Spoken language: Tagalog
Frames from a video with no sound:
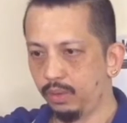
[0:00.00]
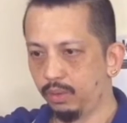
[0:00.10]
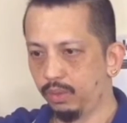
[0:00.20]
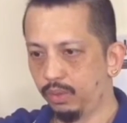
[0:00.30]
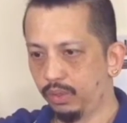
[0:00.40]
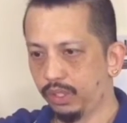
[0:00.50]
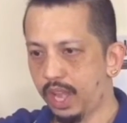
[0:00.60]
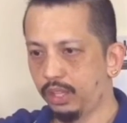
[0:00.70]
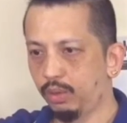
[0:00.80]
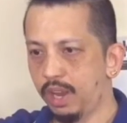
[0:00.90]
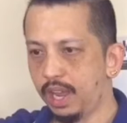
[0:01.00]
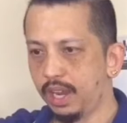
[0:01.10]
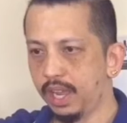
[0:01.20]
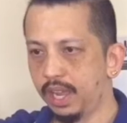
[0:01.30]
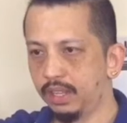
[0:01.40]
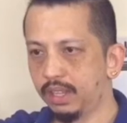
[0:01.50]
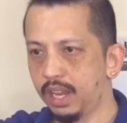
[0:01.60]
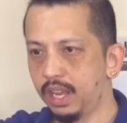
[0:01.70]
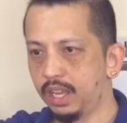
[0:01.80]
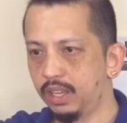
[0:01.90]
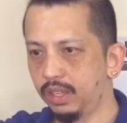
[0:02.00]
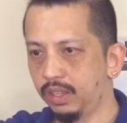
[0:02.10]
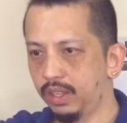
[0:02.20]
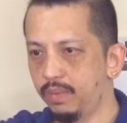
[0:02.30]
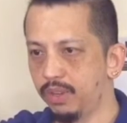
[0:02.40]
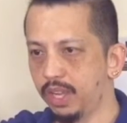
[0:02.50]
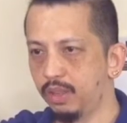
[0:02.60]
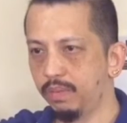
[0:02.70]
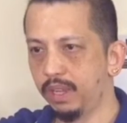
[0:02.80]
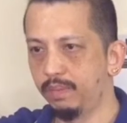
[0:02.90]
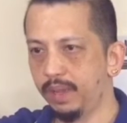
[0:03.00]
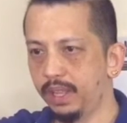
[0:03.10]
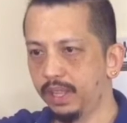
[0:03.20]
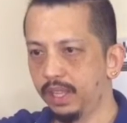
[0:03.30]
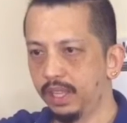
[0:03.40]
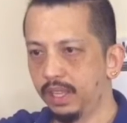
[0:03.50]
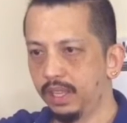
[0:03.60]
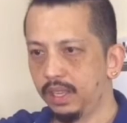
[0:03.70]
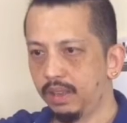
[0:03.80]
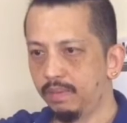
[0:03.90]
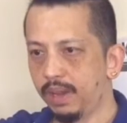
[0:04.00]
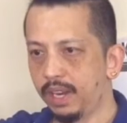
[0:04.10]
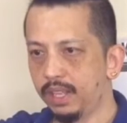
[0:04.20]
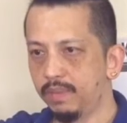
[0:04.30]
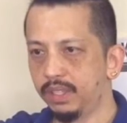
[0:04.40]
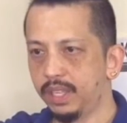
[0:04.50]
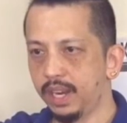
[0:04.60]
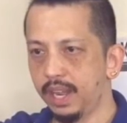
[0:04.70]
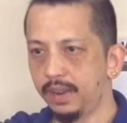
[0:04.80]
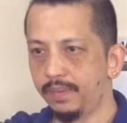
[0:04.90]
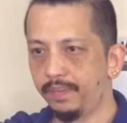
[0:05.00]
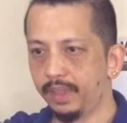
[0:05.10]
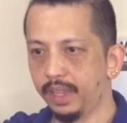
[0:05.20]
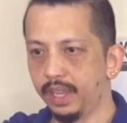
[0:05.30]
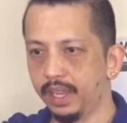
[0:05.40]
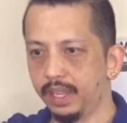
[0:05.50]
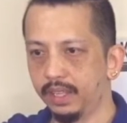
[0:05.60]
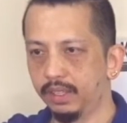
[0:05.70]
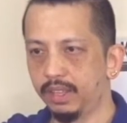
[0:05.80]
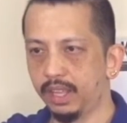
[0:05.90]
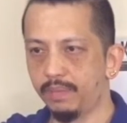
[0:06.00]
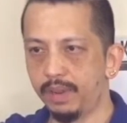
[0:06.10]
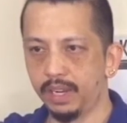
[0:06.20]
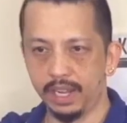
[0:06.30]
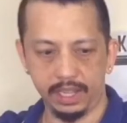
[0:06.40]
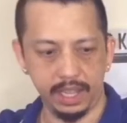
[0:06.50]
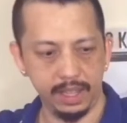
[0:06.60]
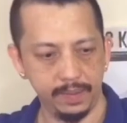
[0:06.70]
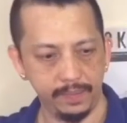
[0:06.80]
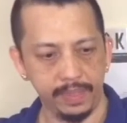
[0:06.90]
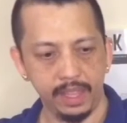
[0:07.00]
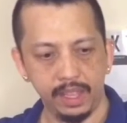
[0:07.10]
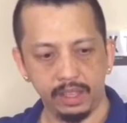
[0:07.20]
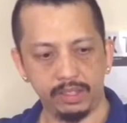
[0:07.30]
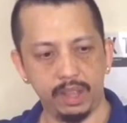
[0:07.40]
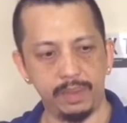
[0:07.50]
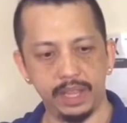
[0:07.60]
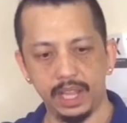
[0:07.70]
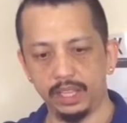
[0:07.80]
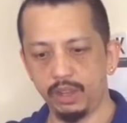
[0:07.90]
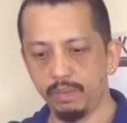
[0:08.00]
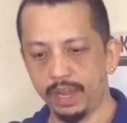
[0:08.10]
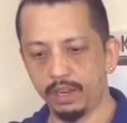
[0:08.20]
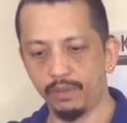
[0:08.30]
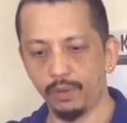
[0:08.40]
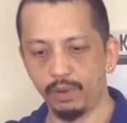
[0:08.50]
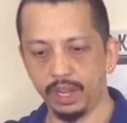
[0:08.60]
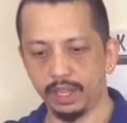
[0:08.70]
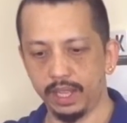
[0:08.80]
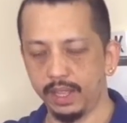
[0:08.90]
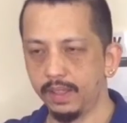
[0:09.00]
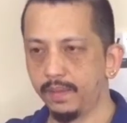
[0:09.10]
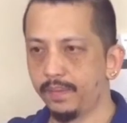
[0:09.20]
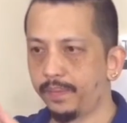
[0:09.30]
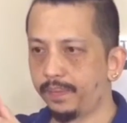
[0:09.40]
Yung sakto lang. Ayan. Sana yung hindi masyadong maigpit para hindi masira. Ayan. Set up lang natin. Sikabit natin yung microphone natin.